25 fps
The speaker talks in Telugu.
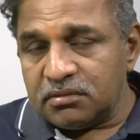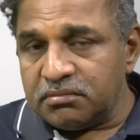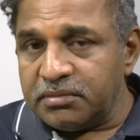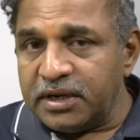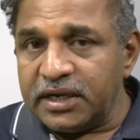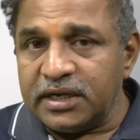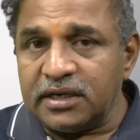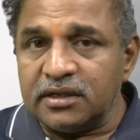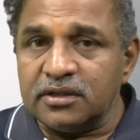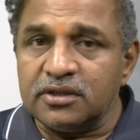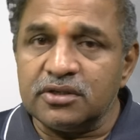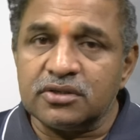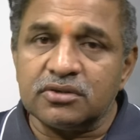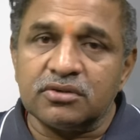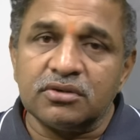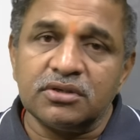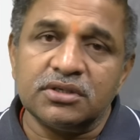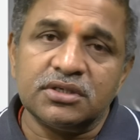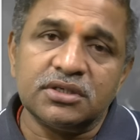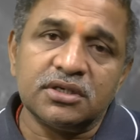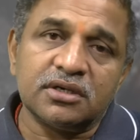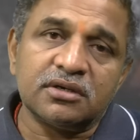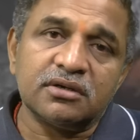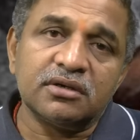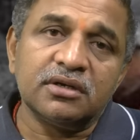బయటకు
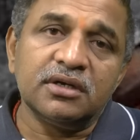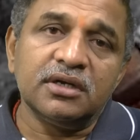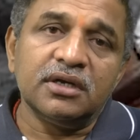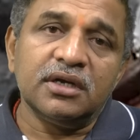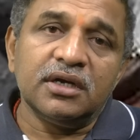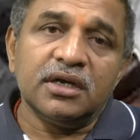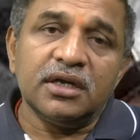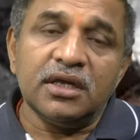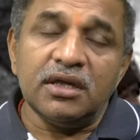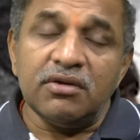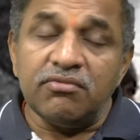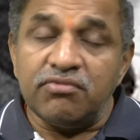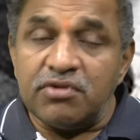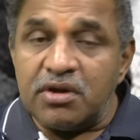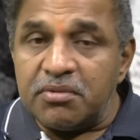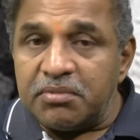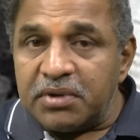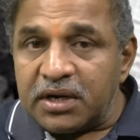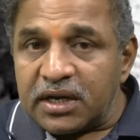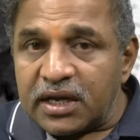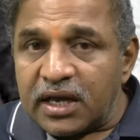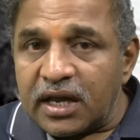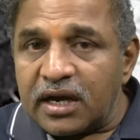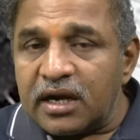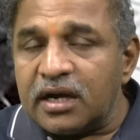తీసుకొచ్చారు
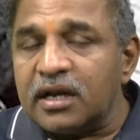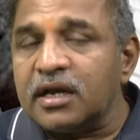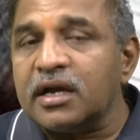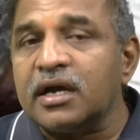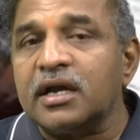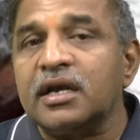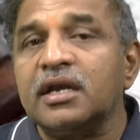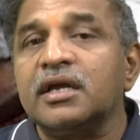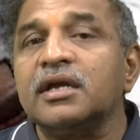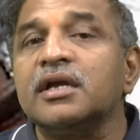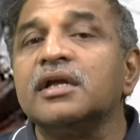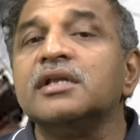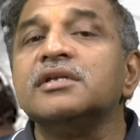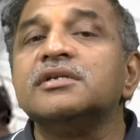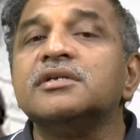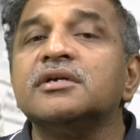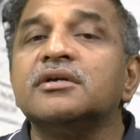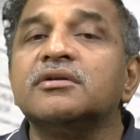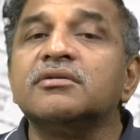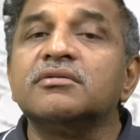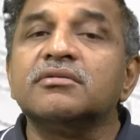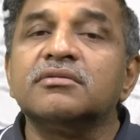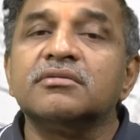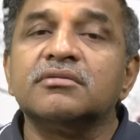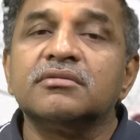ఈవీఎంల కారణంగానే
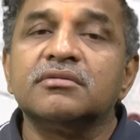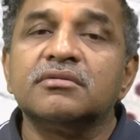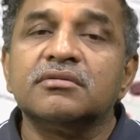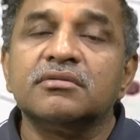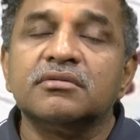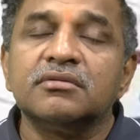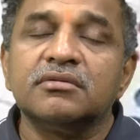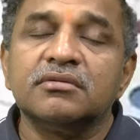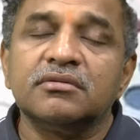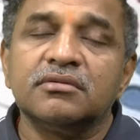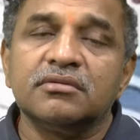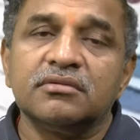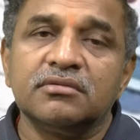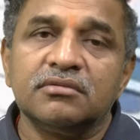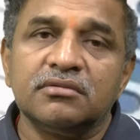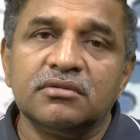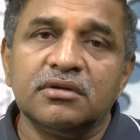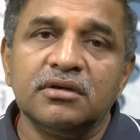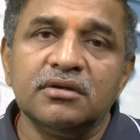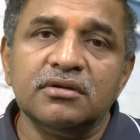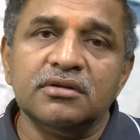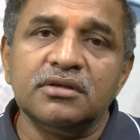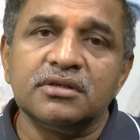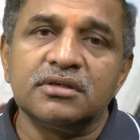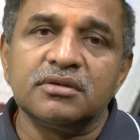గెలిచారు
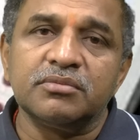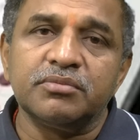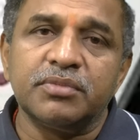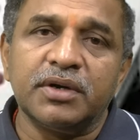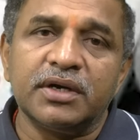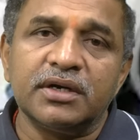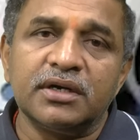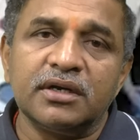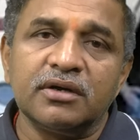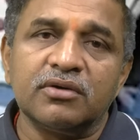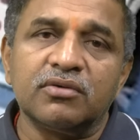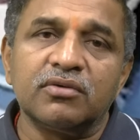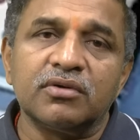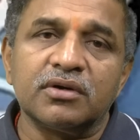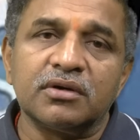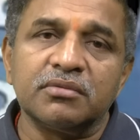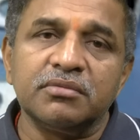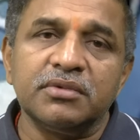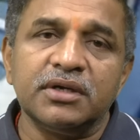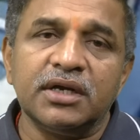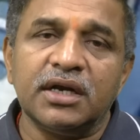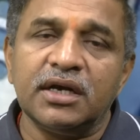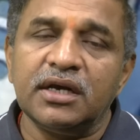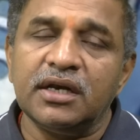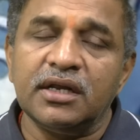తెలుగుదేశం పార్టీ
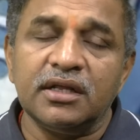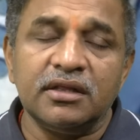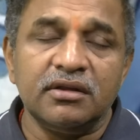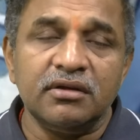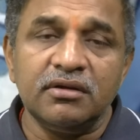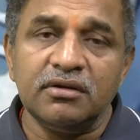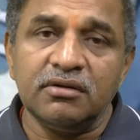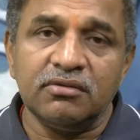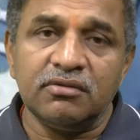కూటమి అనేది